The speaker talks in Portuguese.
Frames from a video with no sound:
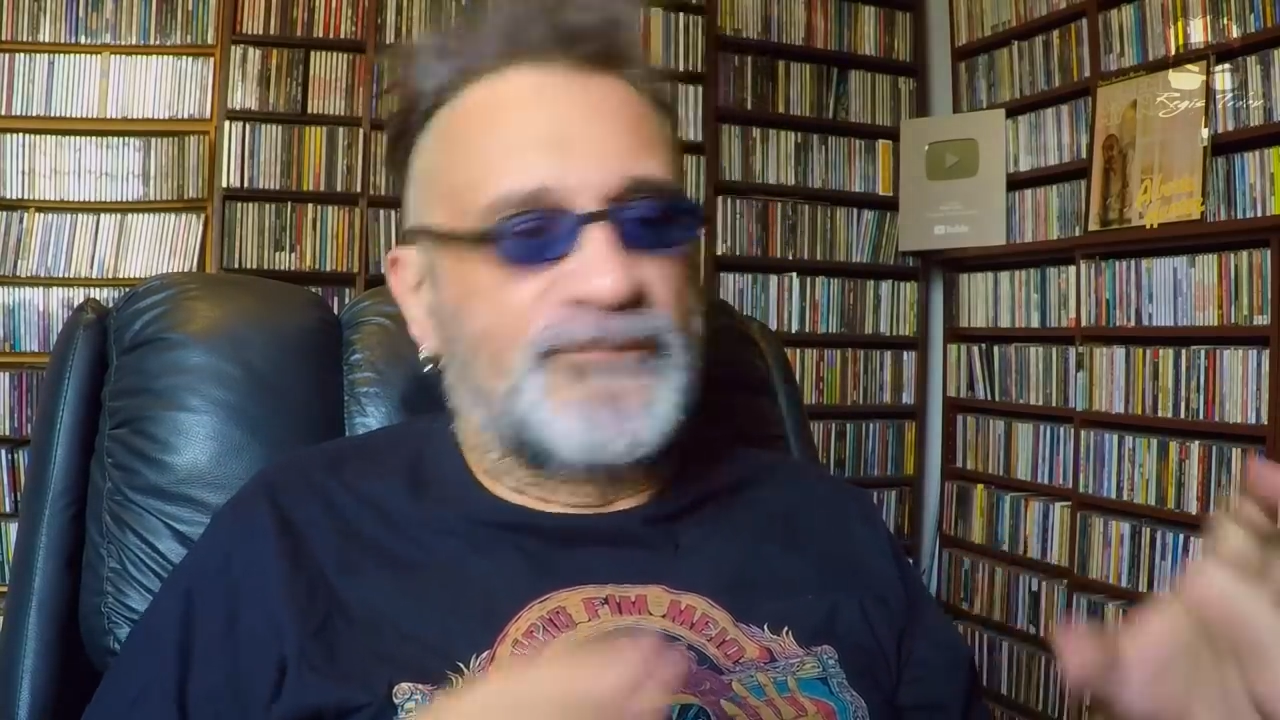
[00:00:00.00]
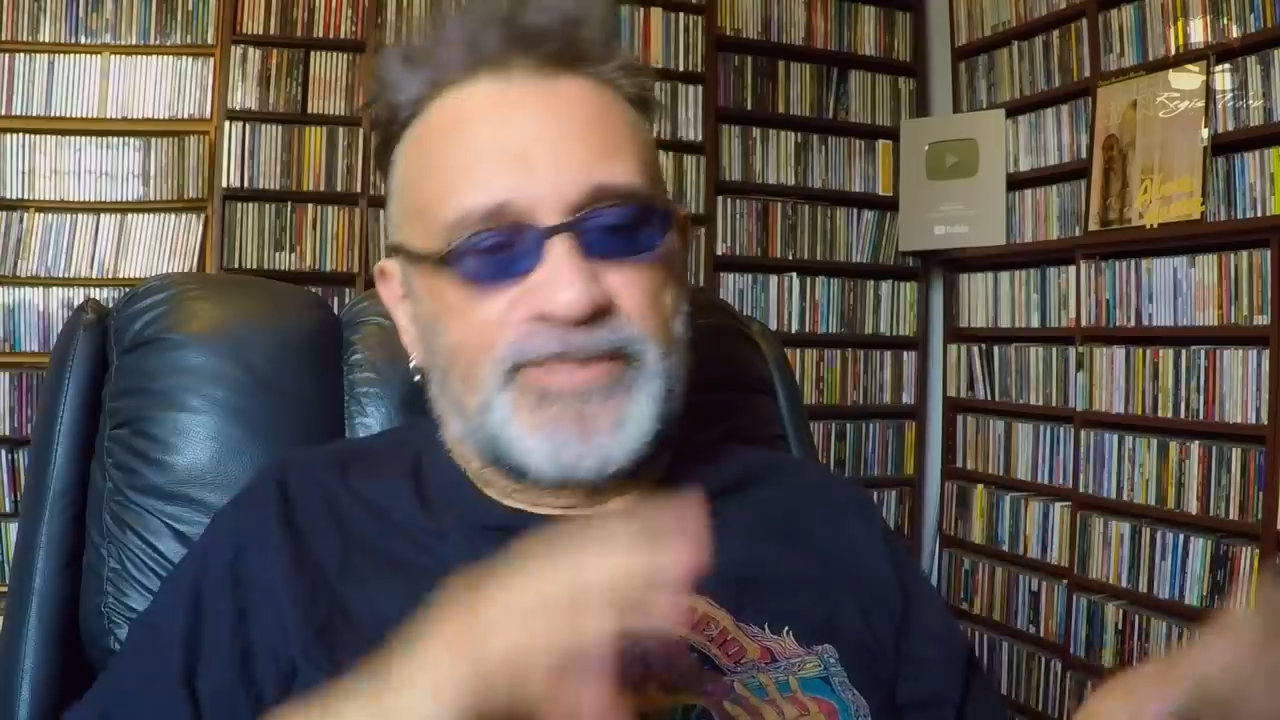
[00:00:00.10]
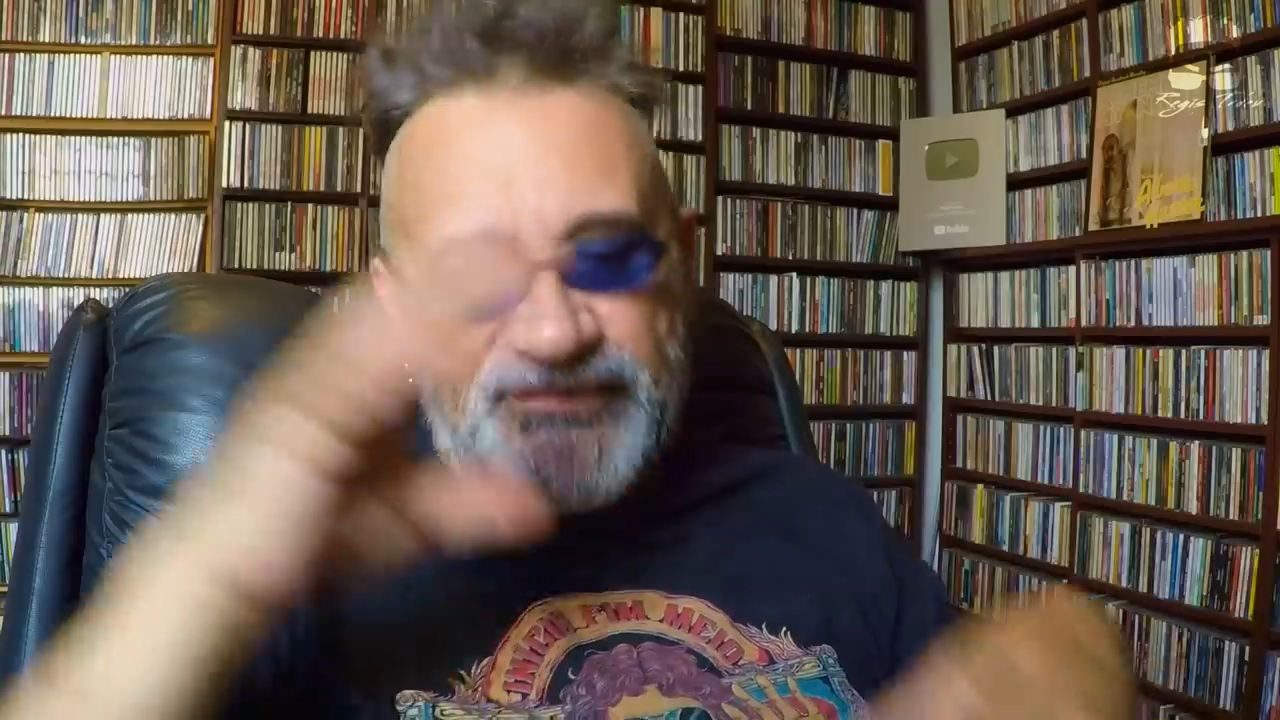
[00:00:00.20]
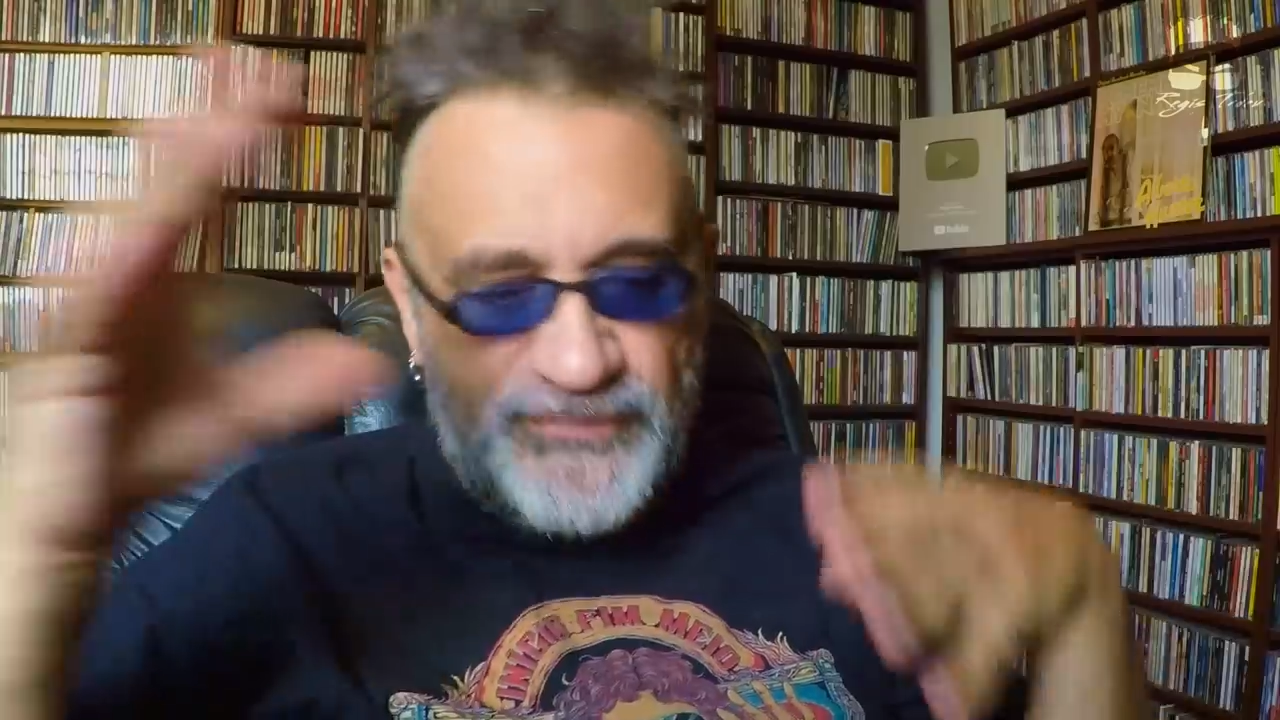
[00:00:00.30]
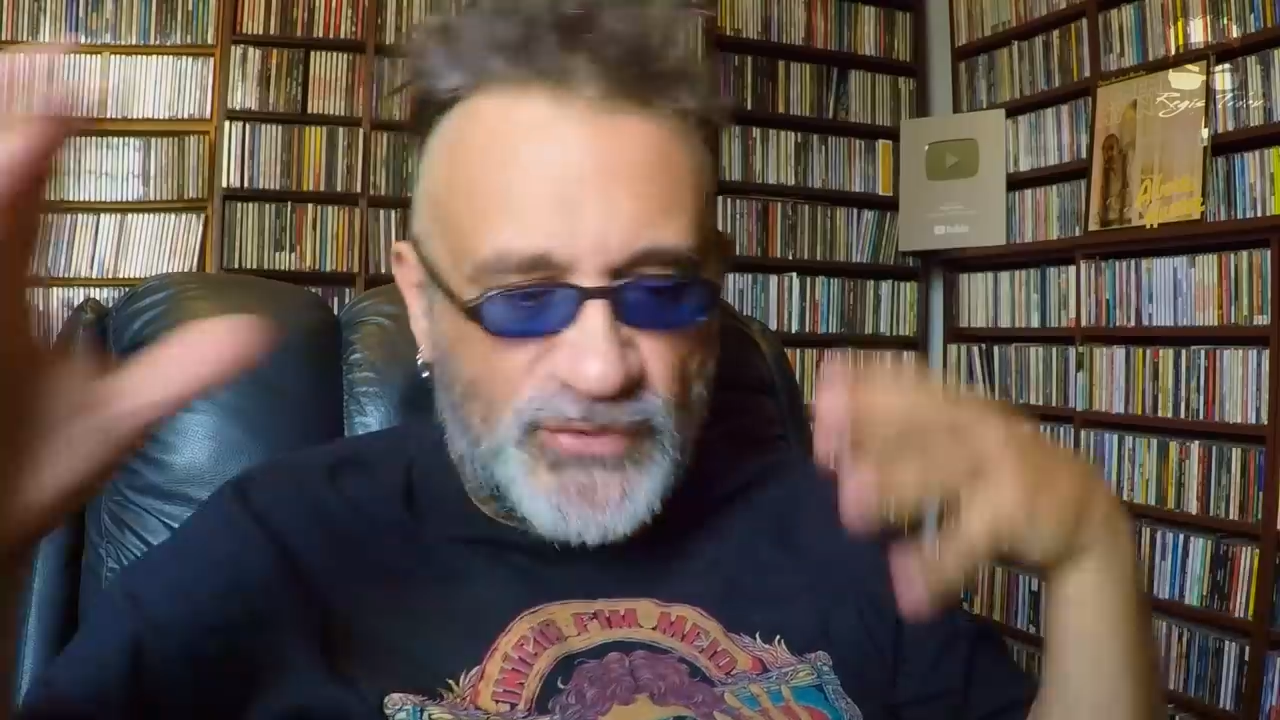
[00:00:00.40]

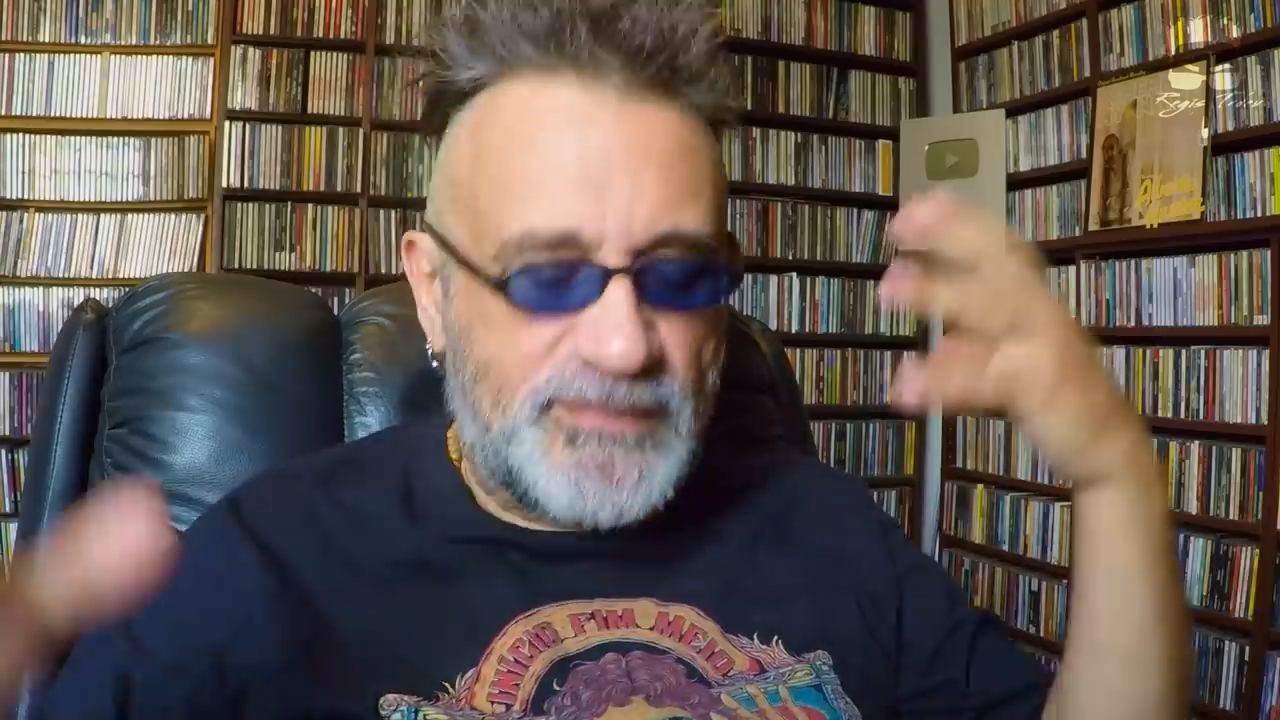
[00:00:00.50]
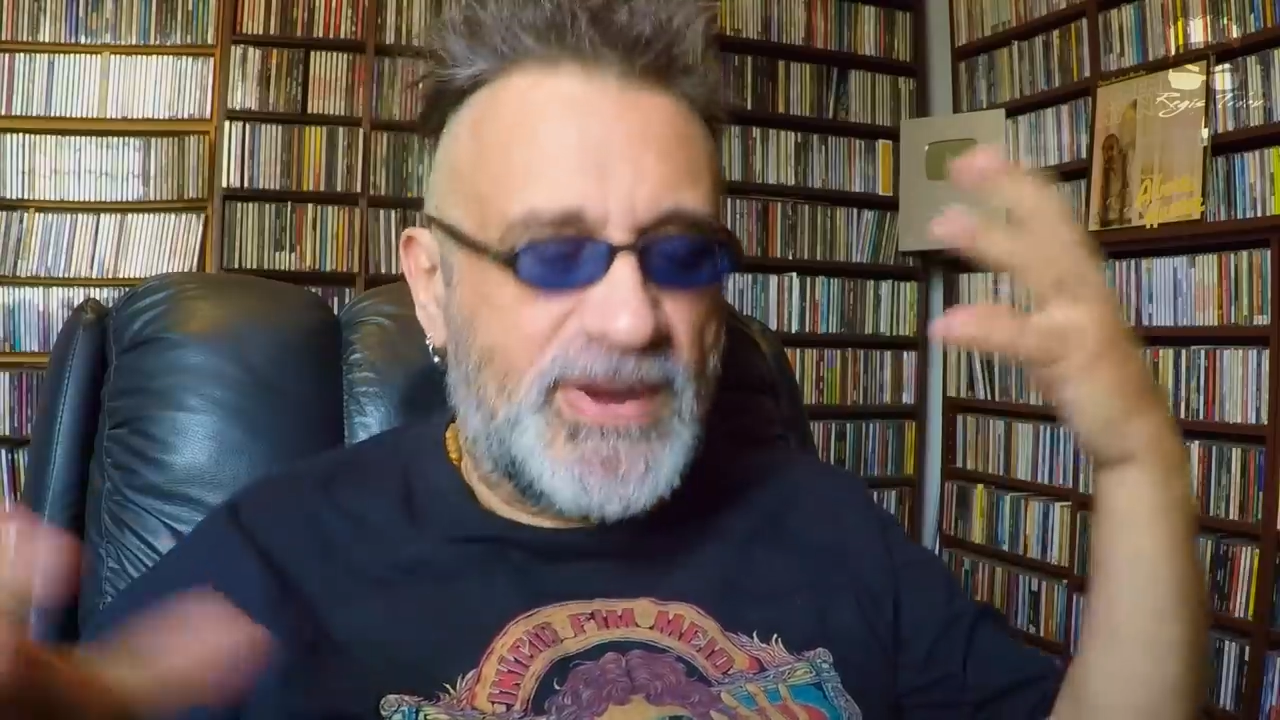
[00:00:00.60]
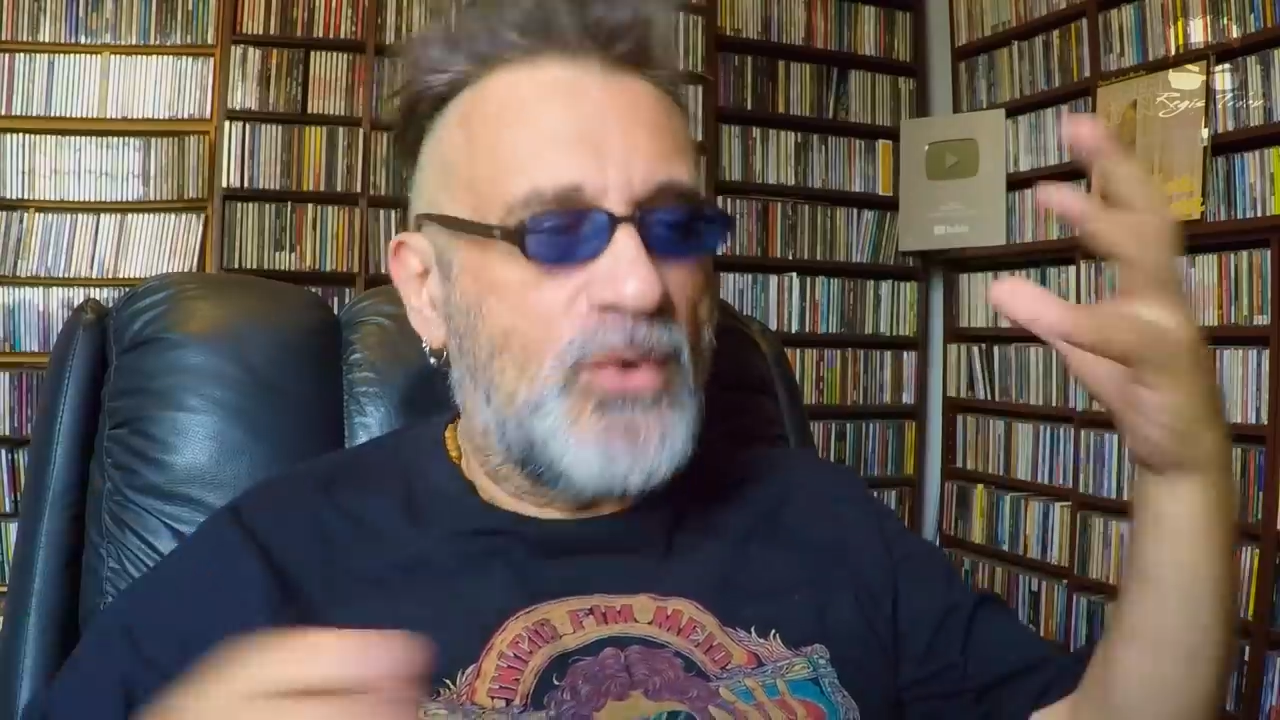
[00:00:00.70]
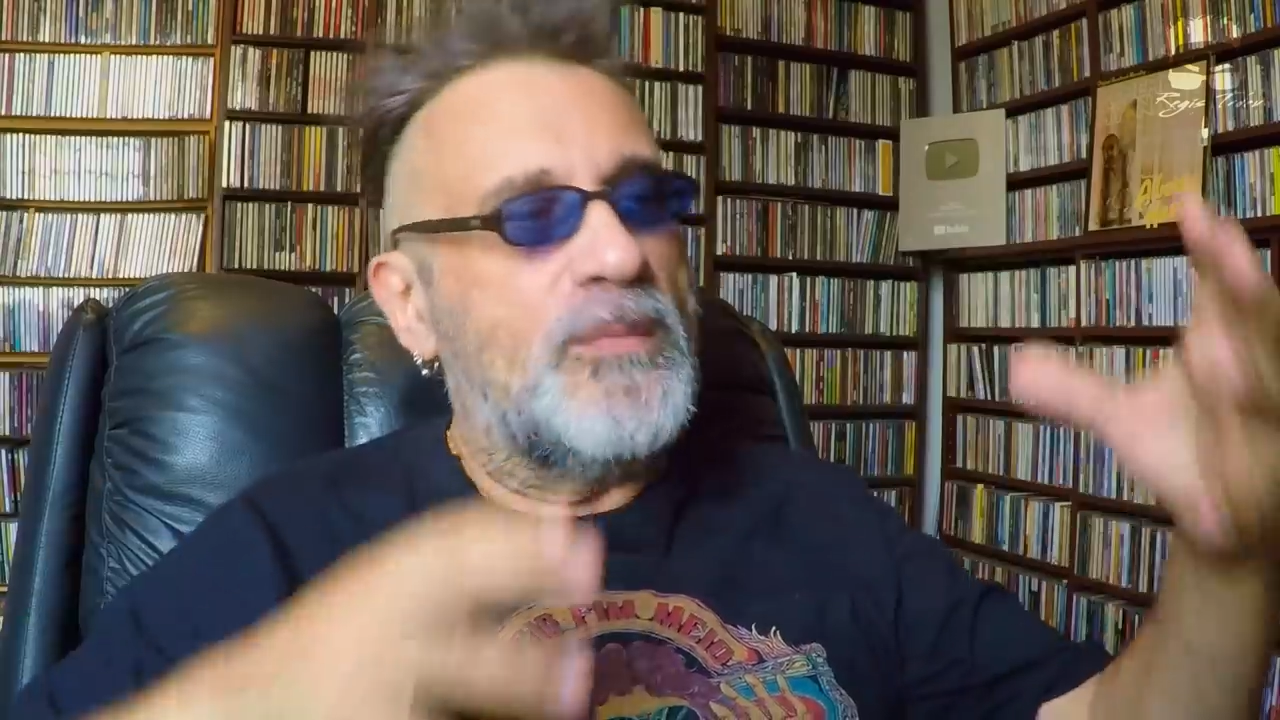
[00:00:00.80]
para formar